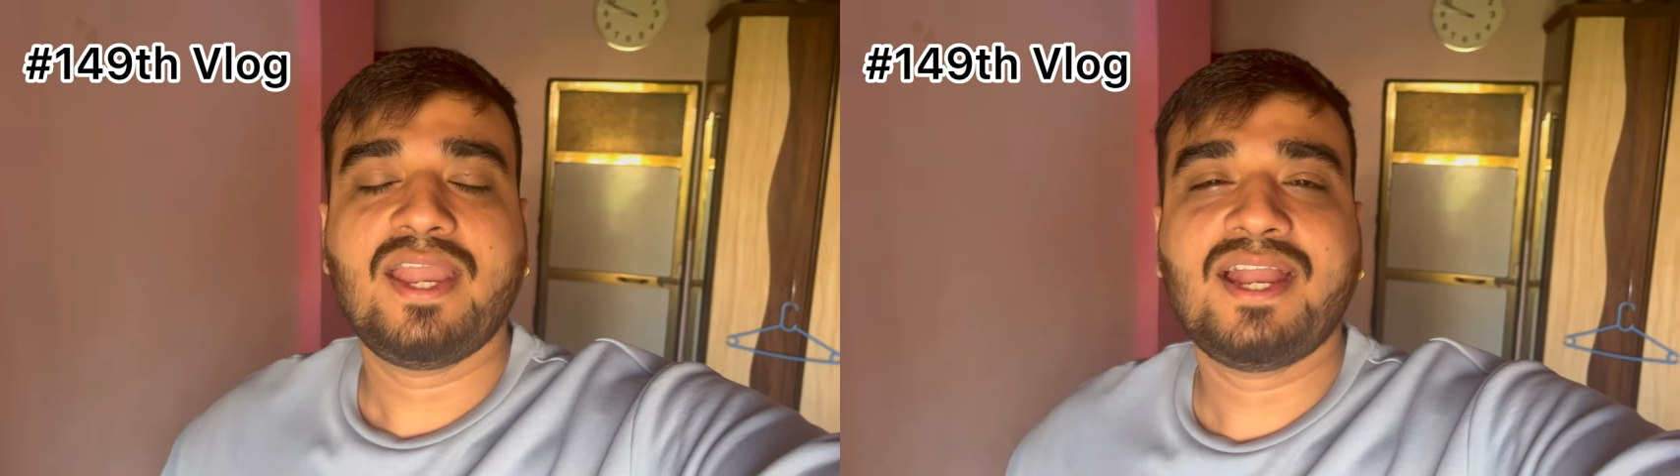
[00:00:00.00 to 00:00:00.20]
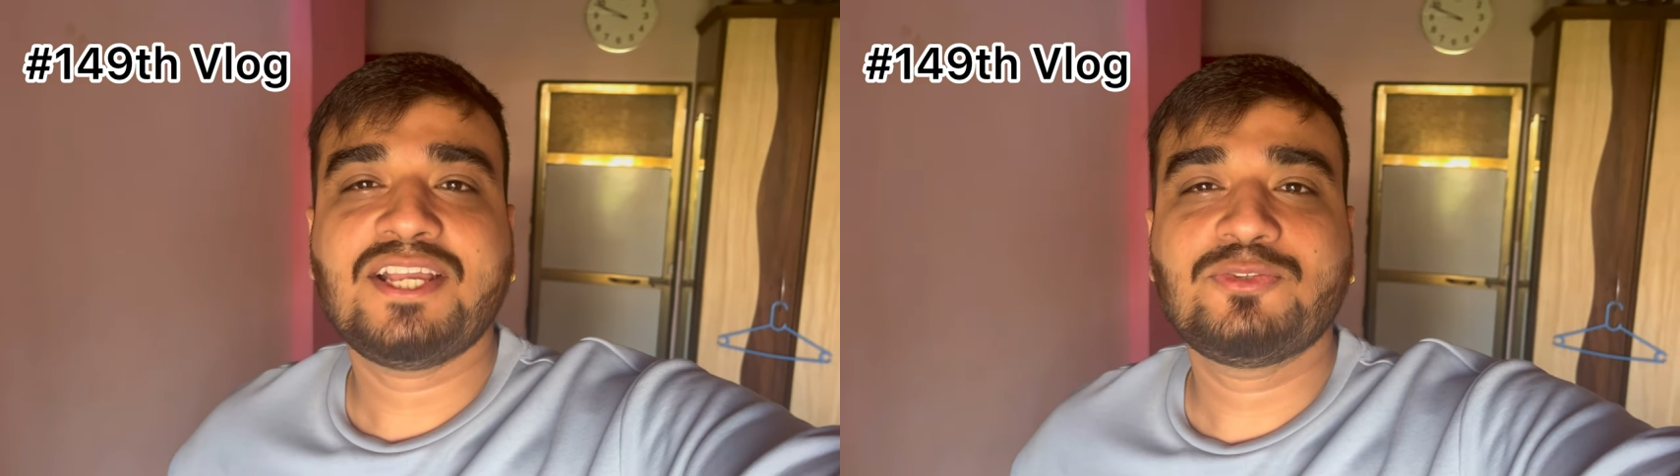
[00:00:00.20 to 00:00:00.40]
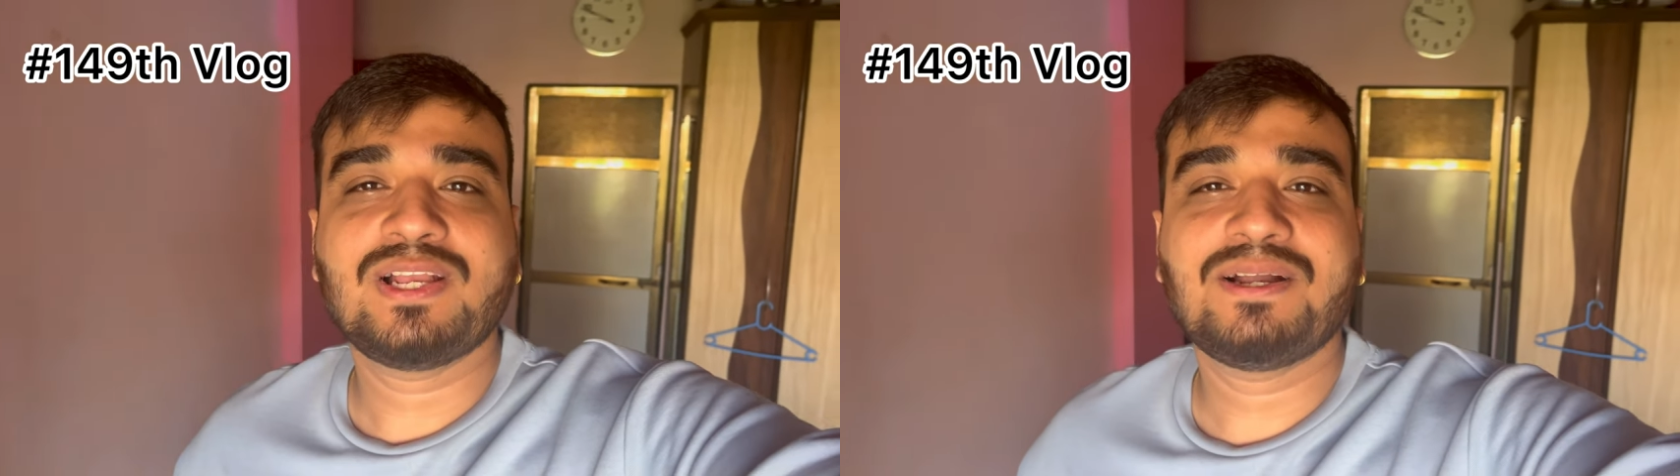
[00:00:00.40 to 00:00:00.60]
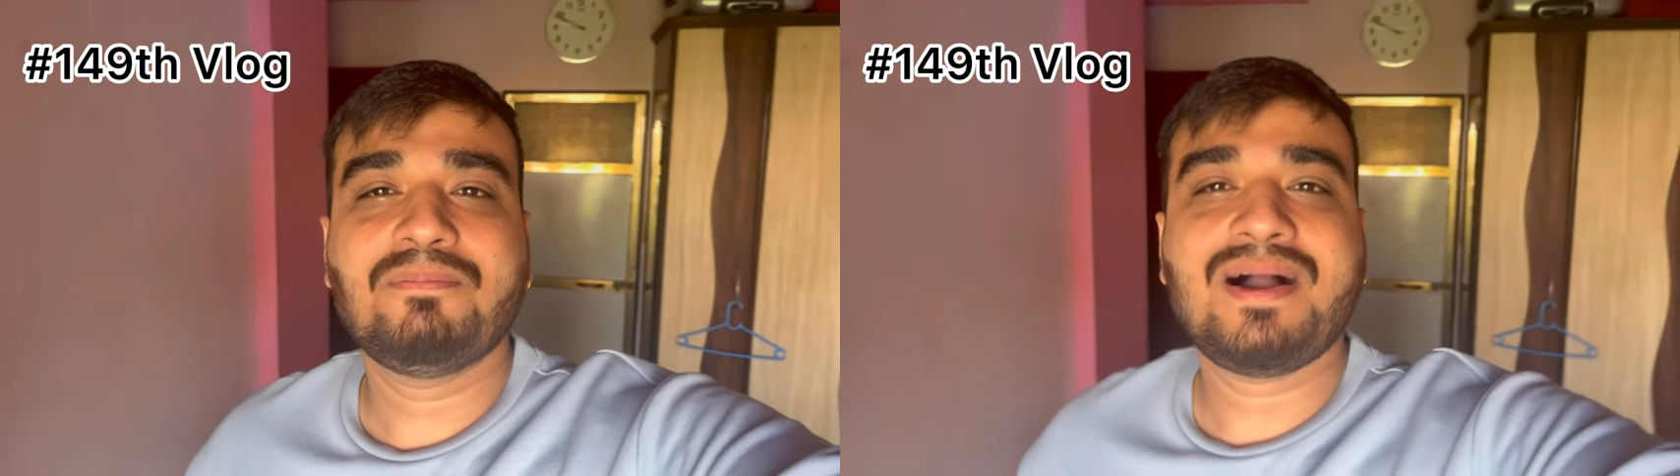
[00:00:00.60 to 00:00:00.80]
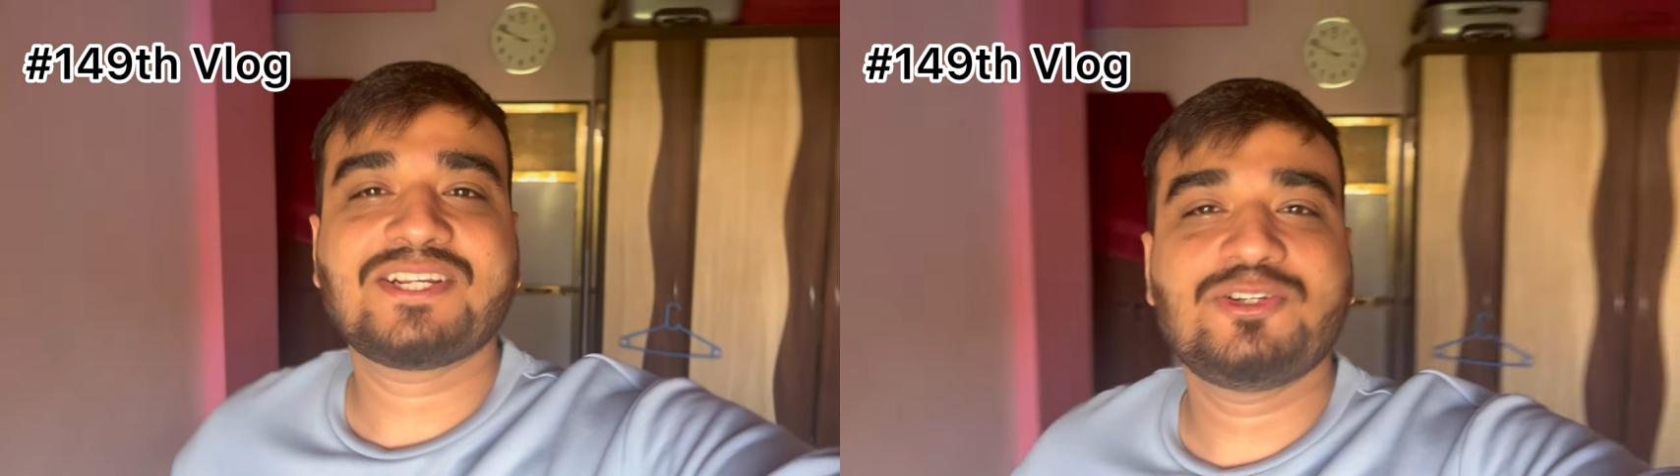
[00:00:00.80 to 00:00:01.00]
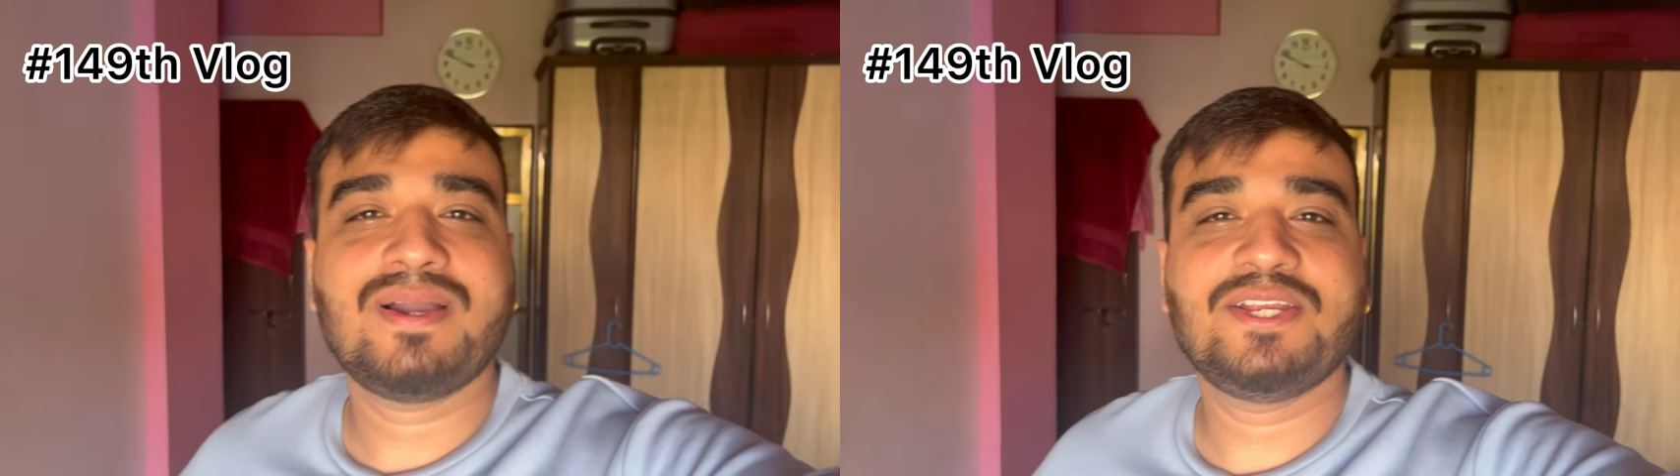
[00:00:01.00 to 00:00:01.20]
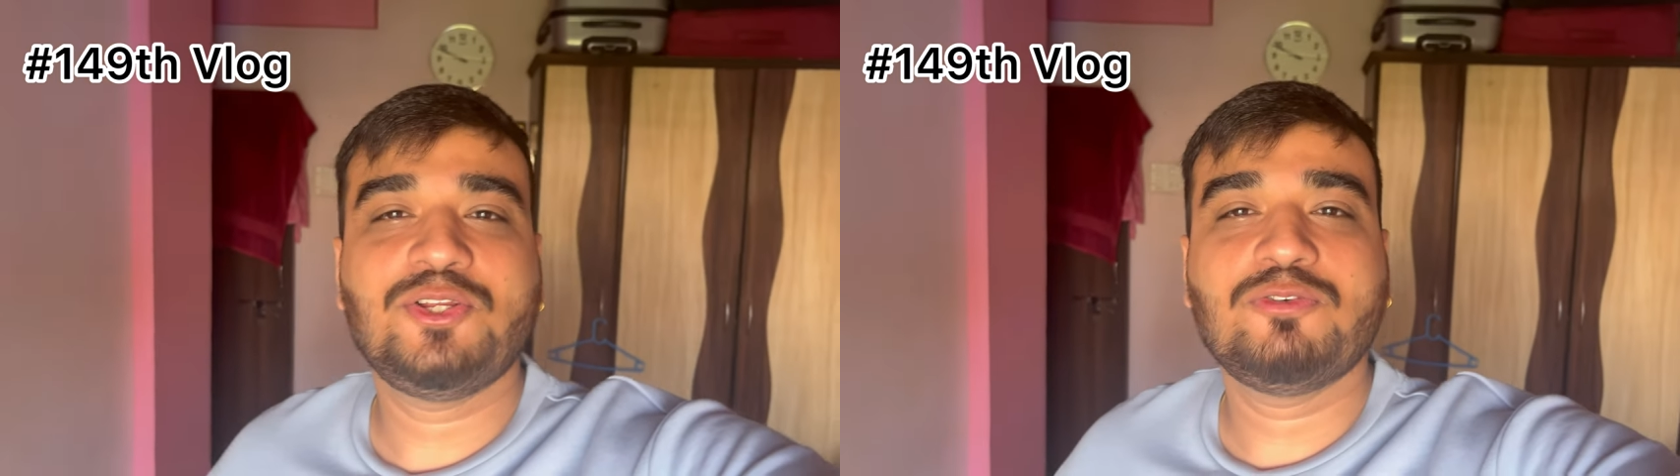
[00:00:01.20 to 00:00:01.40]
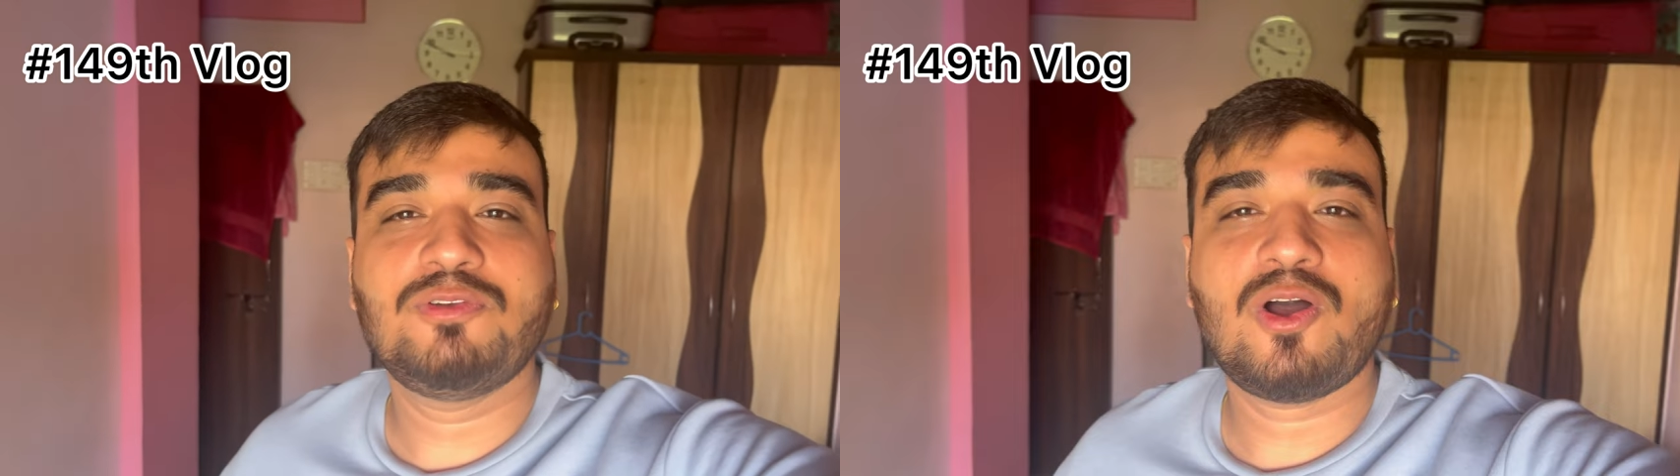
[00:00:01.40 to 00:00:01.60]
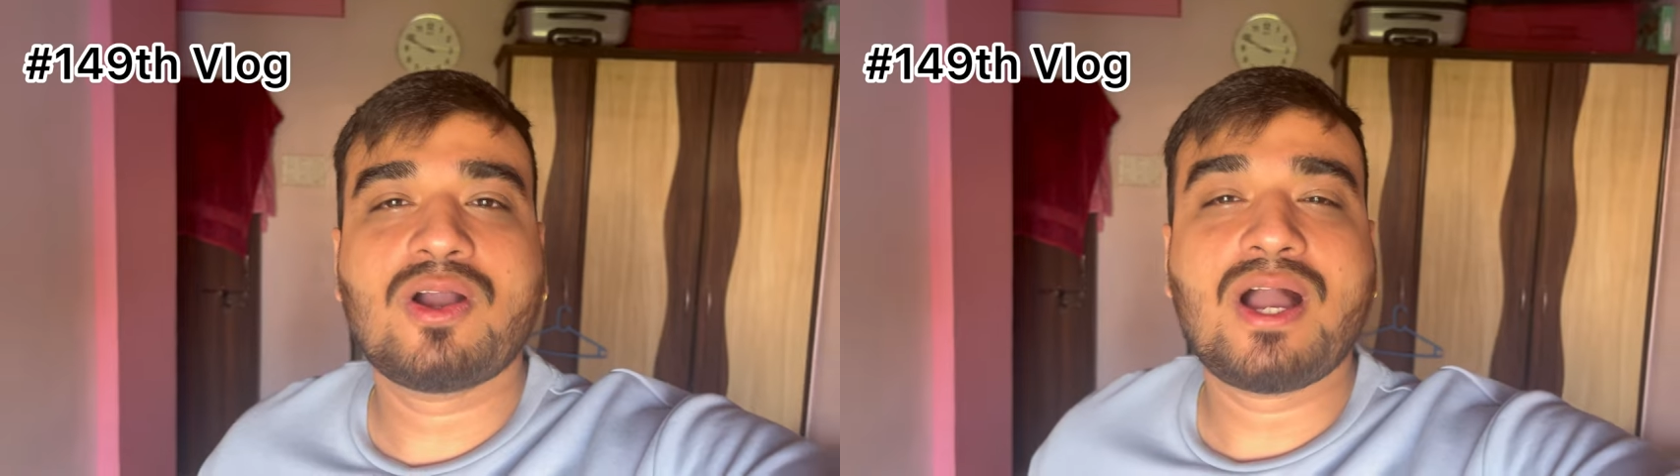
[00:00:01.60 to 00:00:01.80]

गाइस वेलकम बैक टू माय न्यू व्लॉग